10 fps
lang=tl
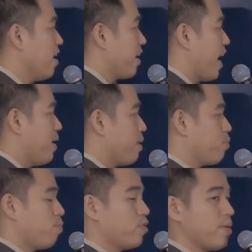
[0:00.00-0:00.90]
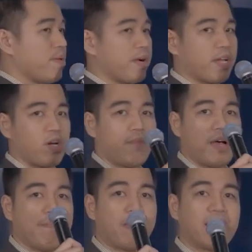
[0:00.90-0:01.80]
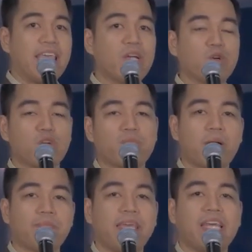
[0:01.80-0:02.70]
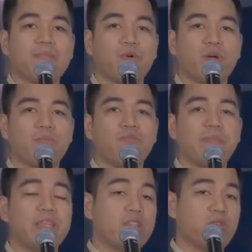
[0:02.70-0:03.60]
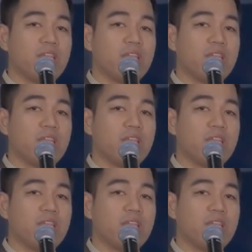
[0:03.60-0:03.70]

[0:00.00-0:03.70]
Kaya naman po posible magkaroon ng mga pag-ikot or pagpihit po ng movement nitong